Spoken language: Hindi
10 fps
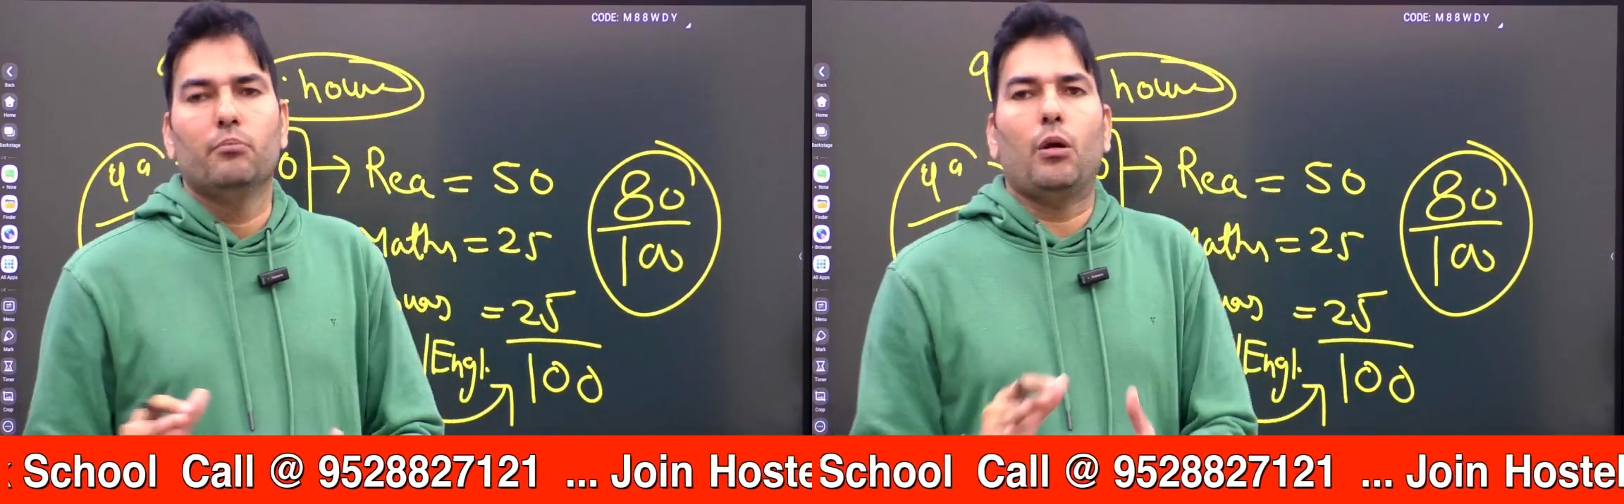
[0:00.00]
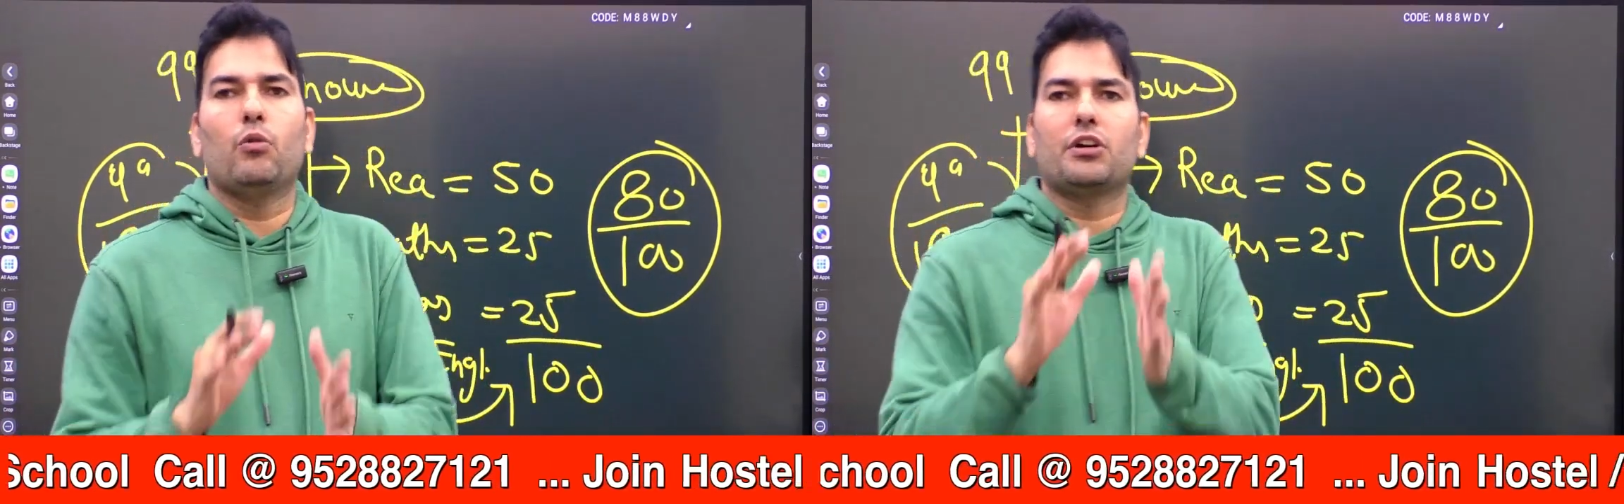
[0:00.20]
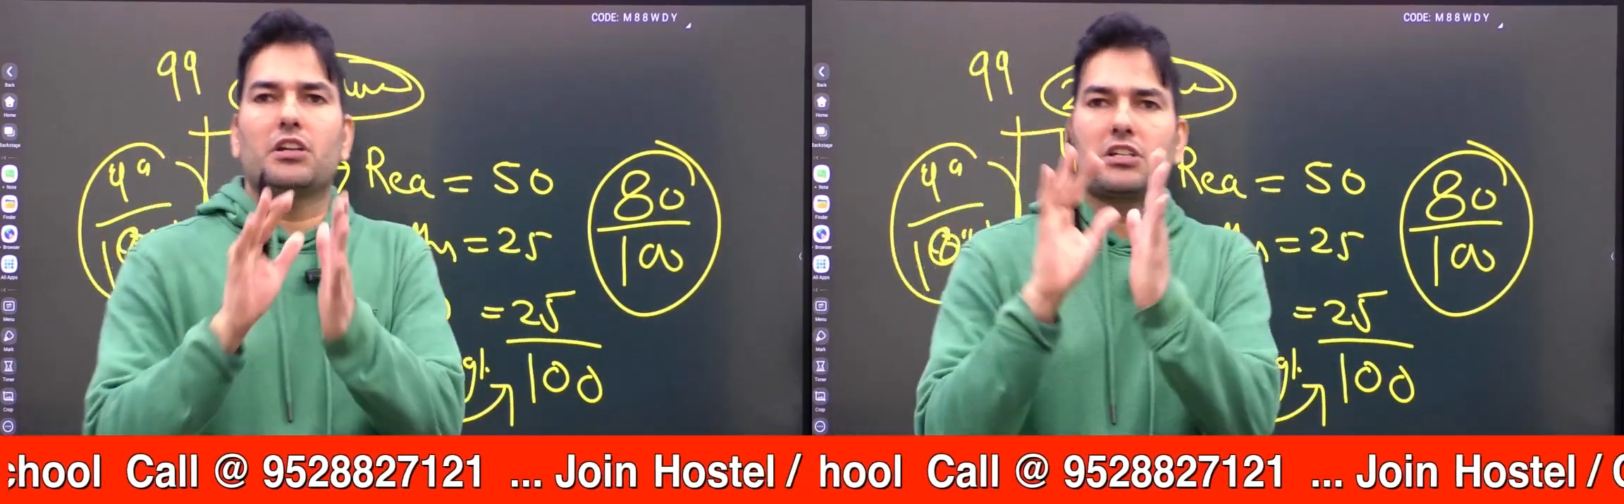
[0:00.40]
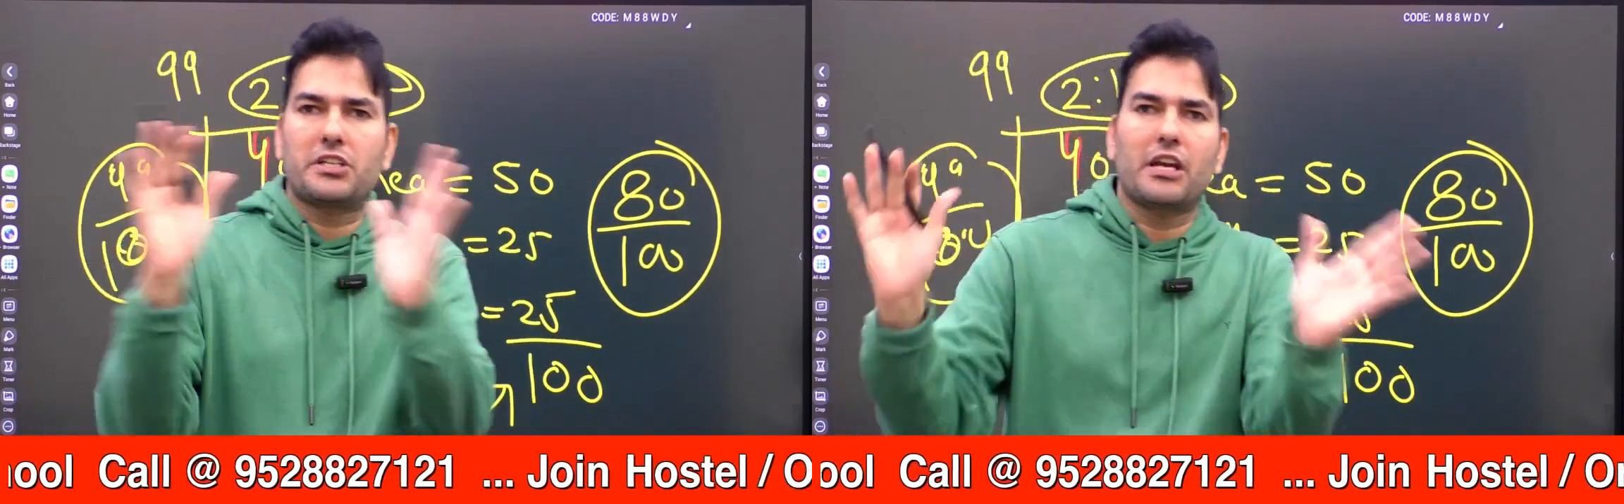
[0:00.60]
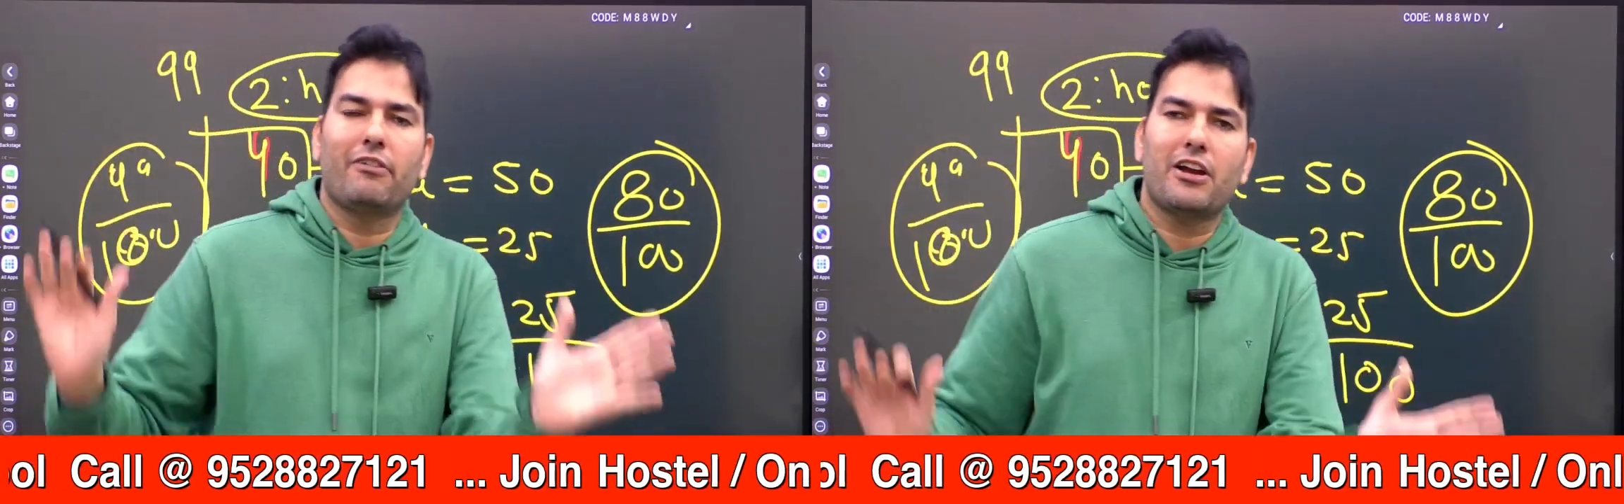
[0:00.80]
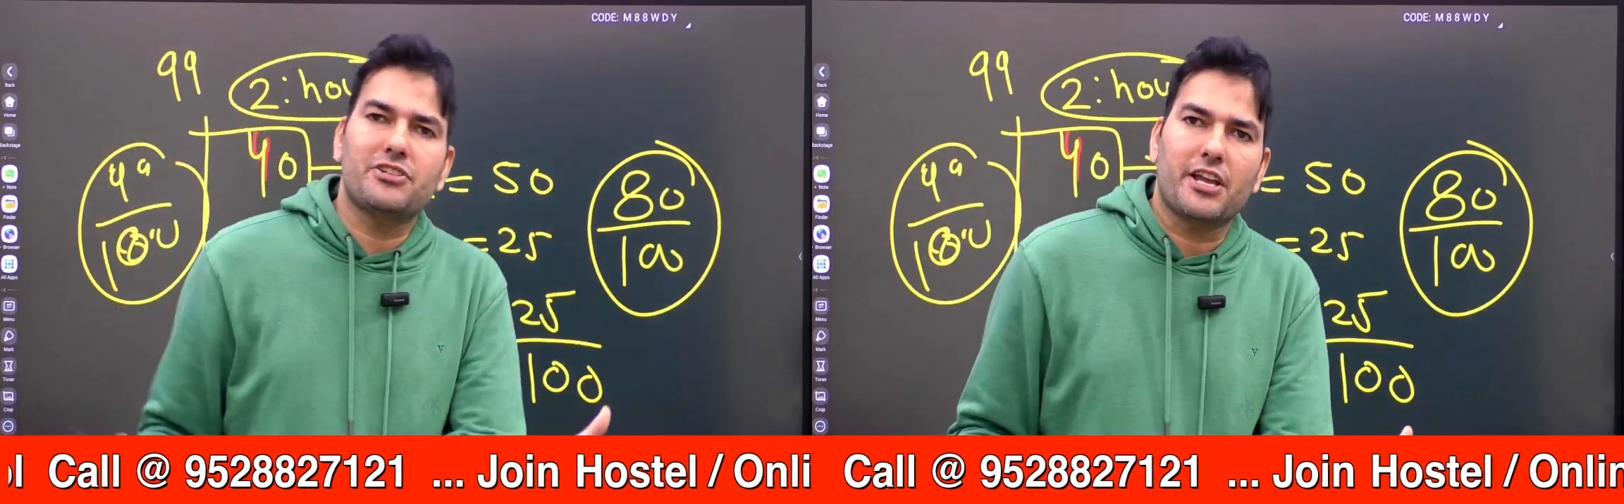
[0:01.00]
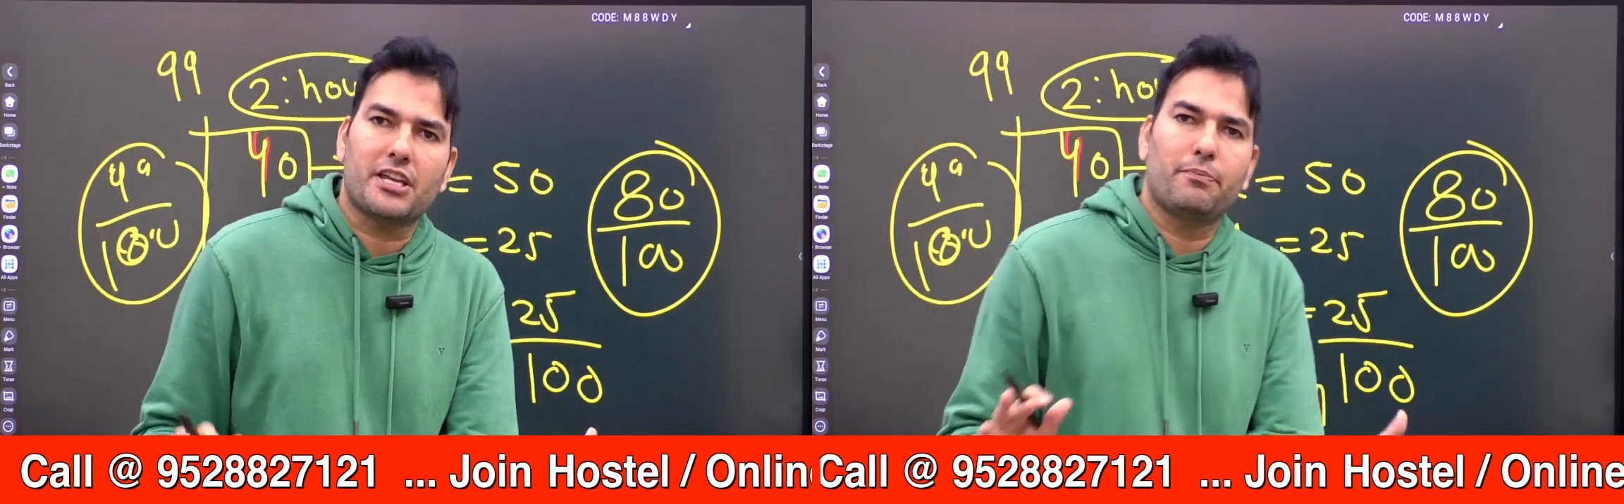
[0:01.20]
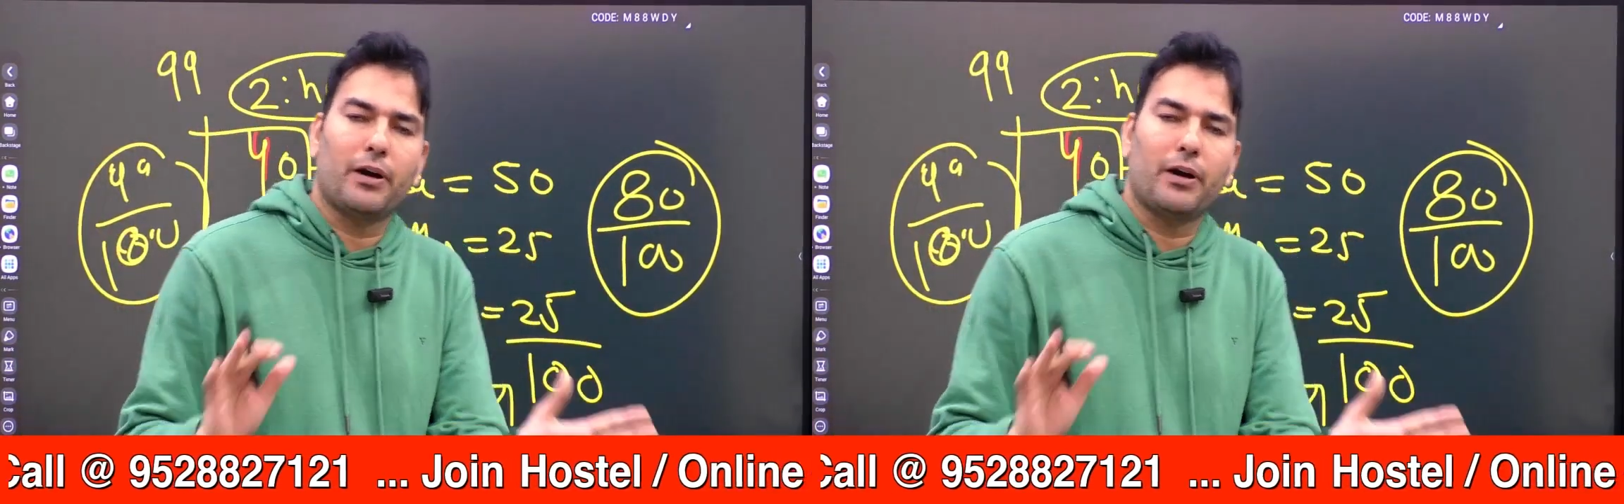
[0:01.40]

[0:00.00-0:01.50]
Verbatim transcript: भाई वो डिस्ट्रिक्ट वाइज जाएगी